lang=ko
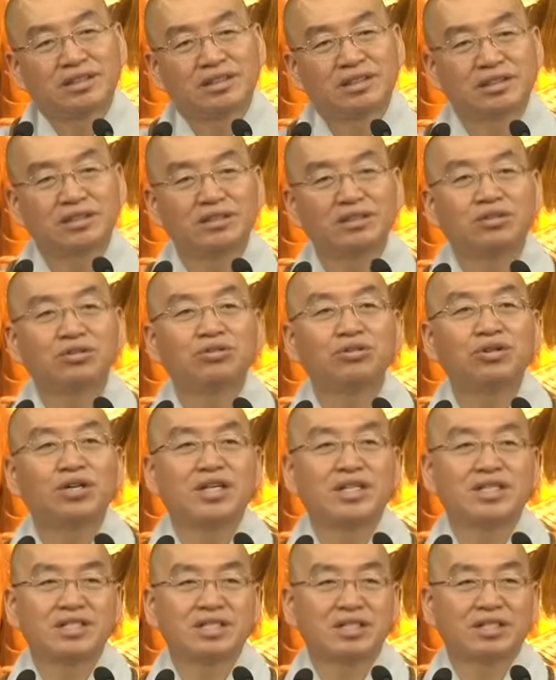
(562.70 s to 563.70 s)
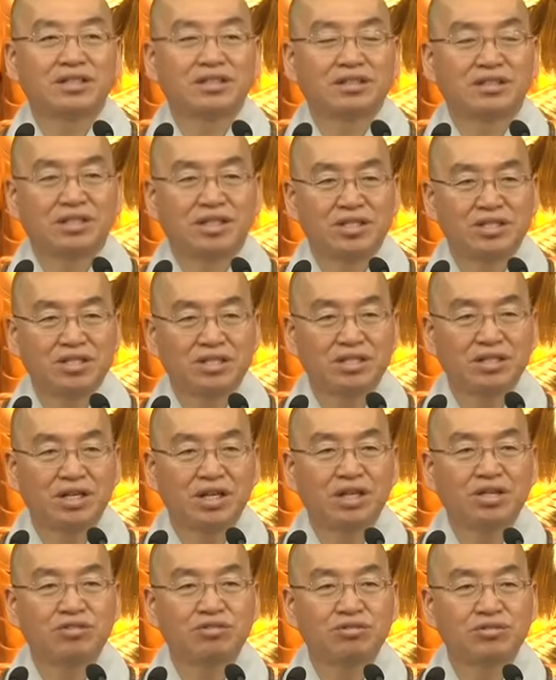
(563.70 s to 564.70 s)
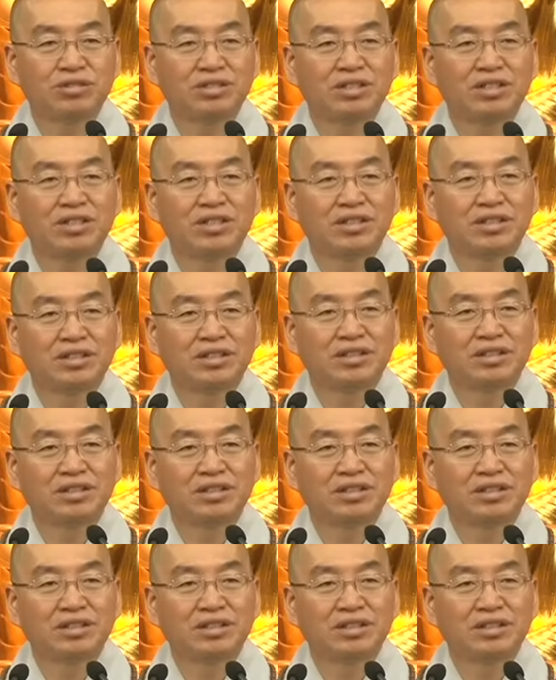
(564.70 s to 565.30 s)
어, 그 정도에서 그렇게 정리해 준 거는